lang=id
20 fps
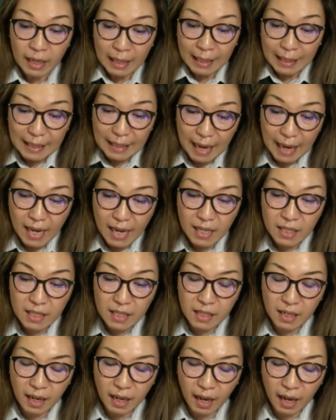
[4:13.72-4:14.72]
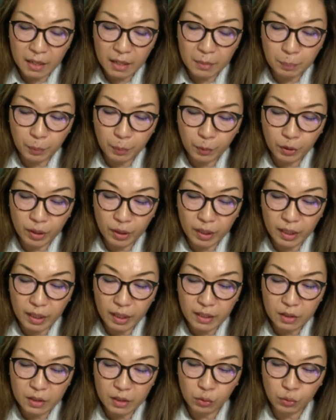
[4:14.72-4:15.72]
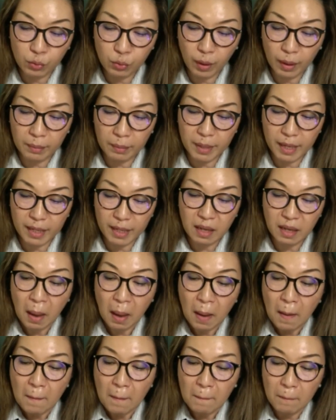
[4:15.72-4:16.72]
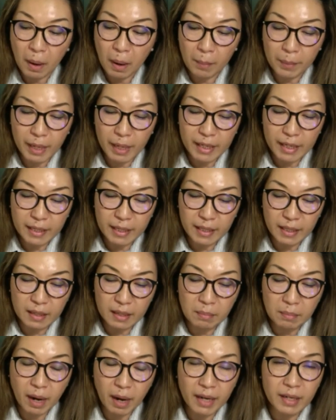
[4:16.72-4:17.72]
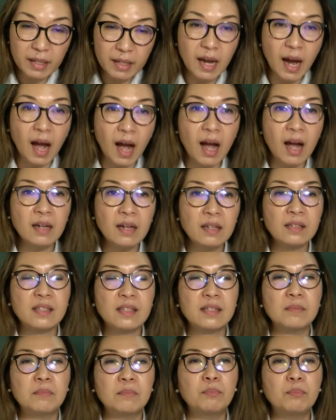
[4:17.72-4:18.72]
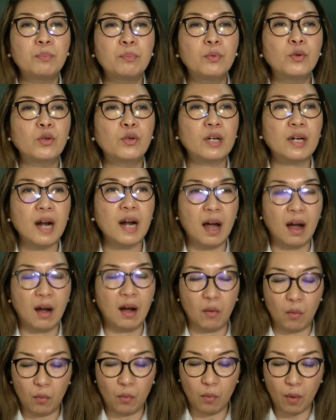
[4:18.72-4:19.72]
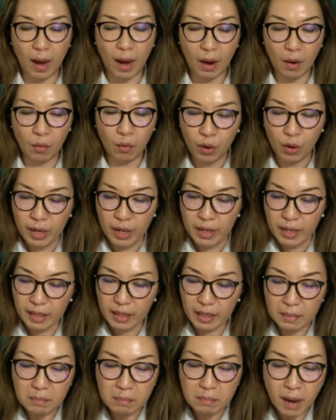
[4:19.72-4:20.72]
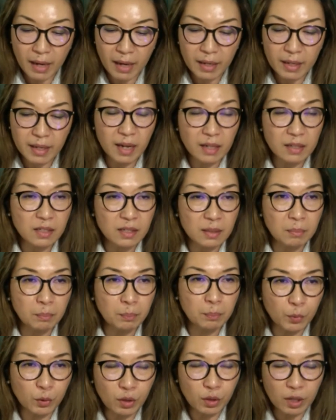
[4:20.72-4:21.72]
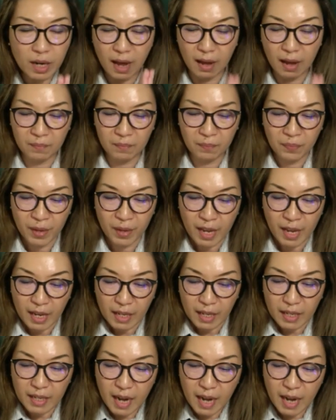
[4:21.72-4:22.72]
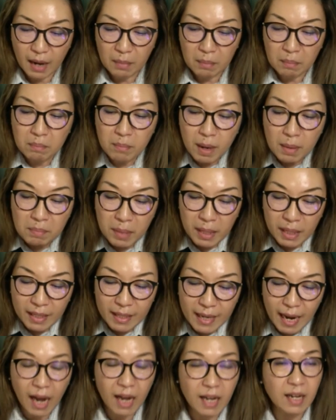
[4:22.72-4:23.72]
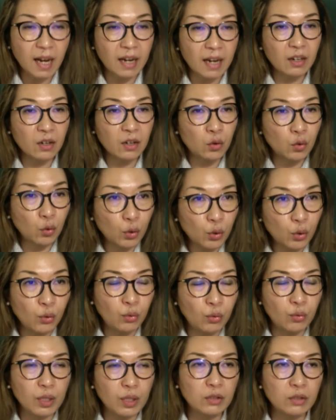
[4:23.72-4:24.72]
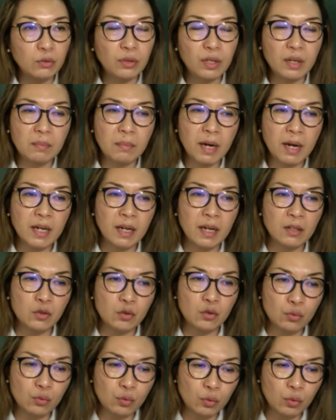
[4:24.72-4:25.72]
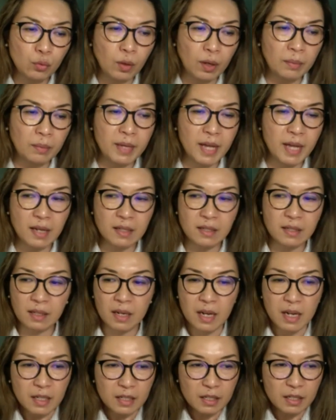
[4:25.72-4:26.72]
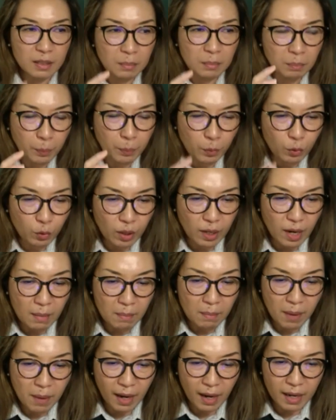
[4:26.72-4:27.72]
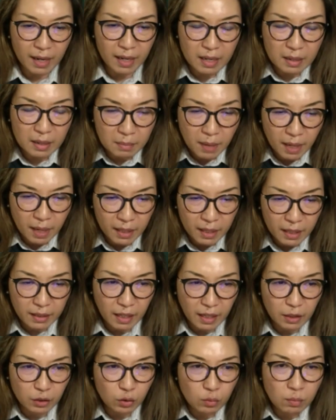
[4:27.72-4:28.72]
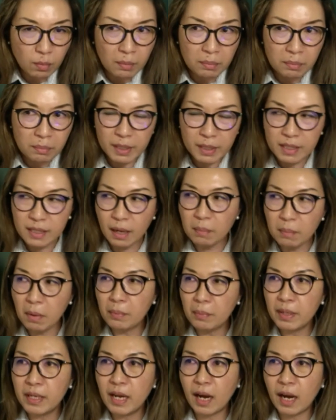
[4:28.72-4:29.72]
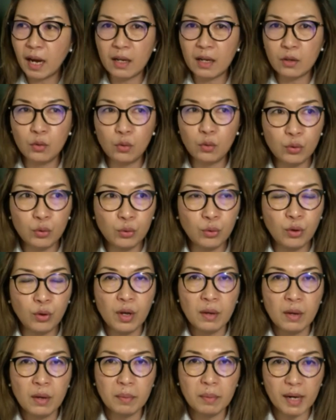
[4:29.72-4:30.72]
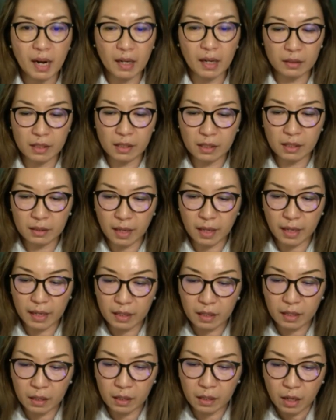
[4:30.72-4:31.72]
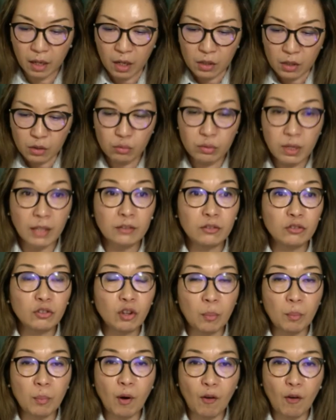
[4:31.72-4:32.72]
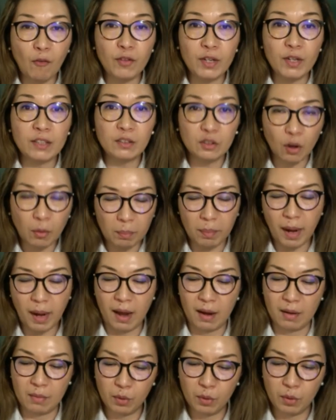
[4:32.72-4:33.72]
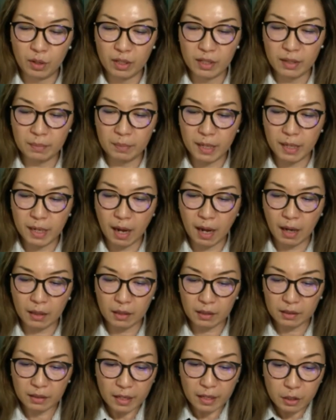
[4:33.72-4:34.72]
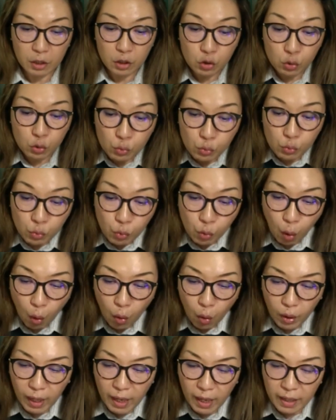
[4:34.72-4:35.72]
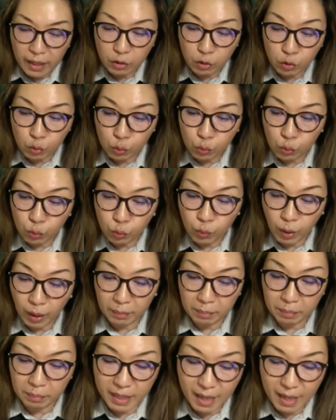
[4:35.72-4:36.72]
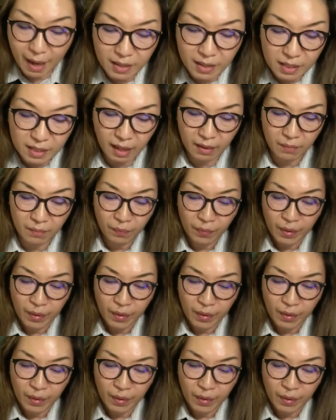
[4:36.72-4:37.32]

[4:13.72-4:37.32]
Dan sekalipun ini sungguh luar biasa, memiliki iman yang sempurna. Wow, iman yang sempurna dan memindahkan gunung. Itu iman yang sungguh luar biasa. Sempurna bahkan iman kita itu mau bisa memindahkan gunung. Berarti kita ini sudah top of the top lah boleh dibilang. Kita ini sungguh orang yang sungguh luar biasa.